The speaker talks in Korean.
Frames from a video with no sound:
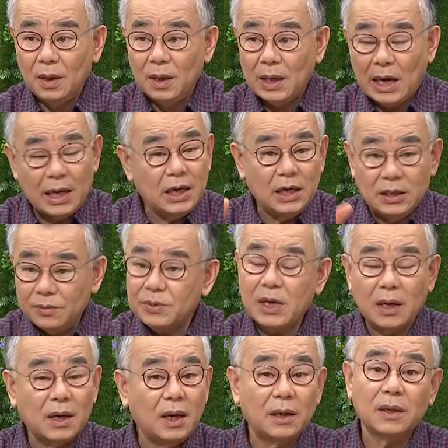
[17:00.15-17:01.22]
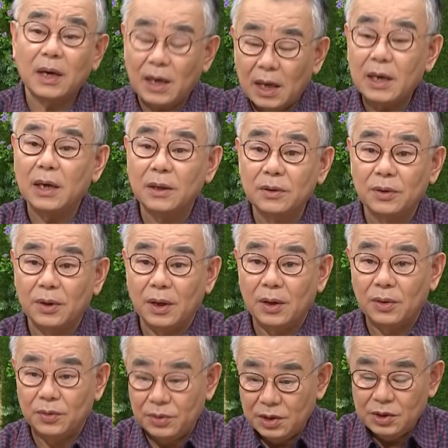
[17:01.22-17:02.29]
하나님 생각을 하라는
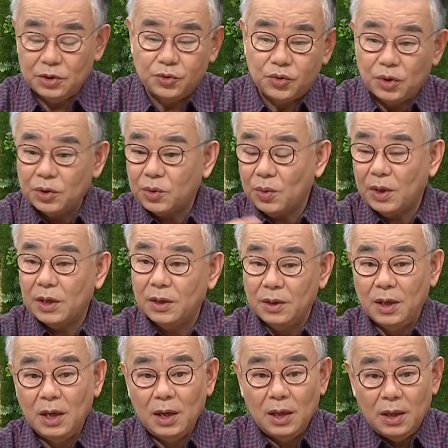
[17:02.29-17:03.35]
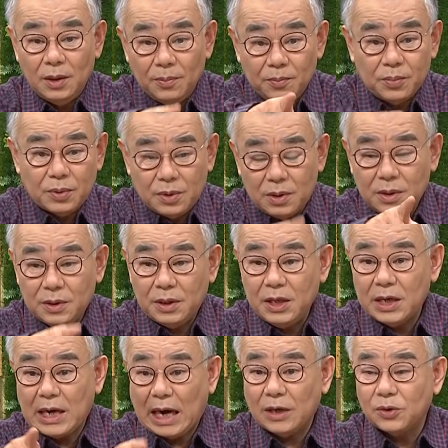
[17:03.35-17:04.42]
거예요. 일주일 동안은
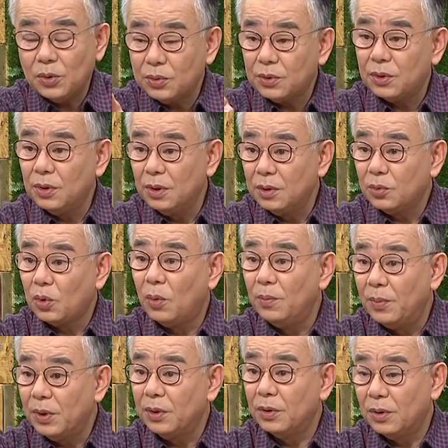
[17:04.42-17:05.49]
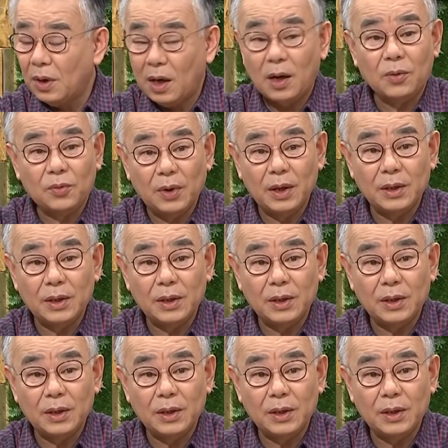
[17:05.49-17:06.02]
네 가족들 돈 버는 거 갖고